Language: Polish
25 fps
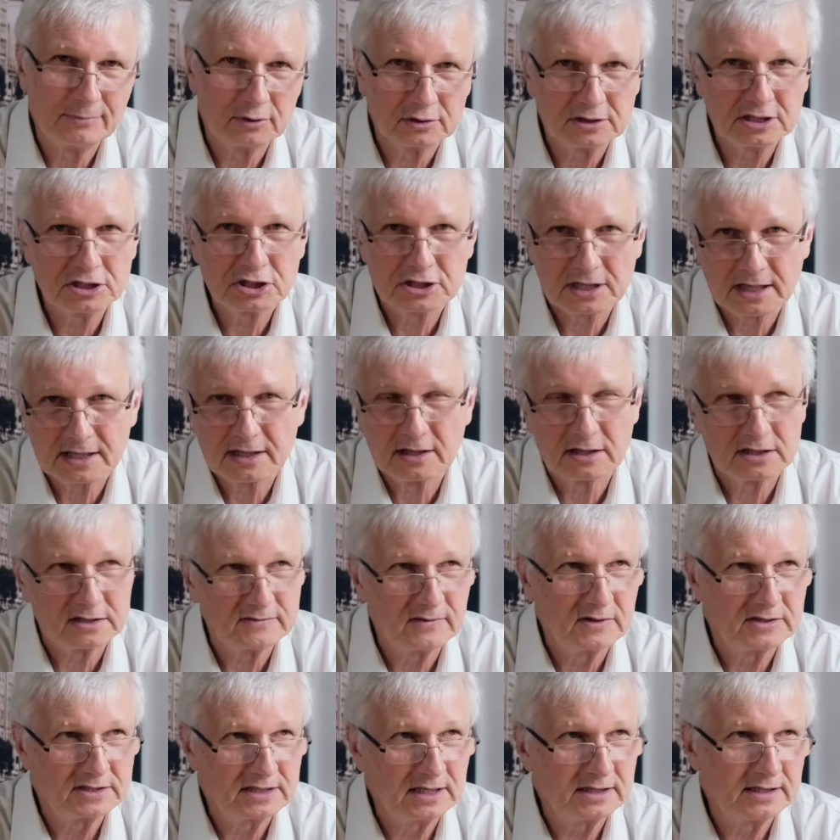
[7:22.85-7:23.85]
bo też takie
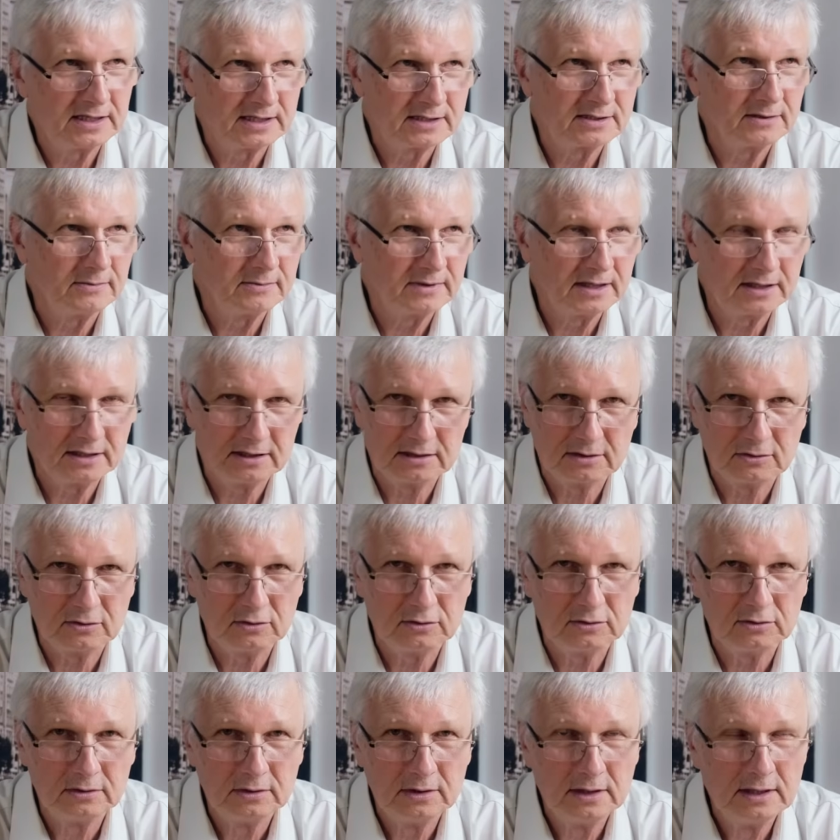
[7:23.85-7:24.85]
rozwiązania są na
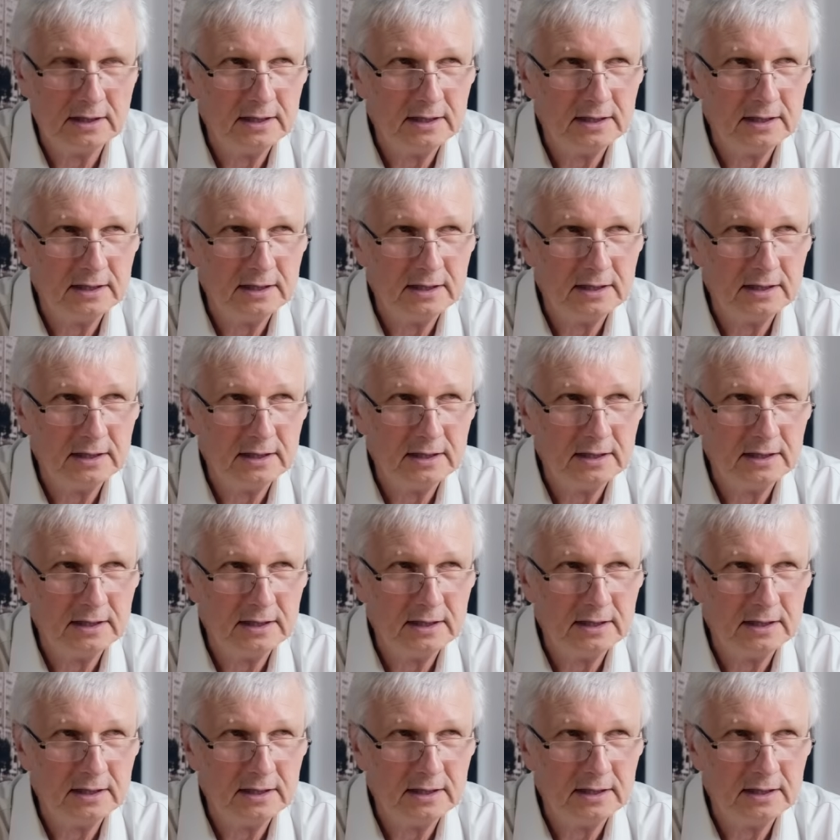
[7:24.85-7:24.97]
rynku,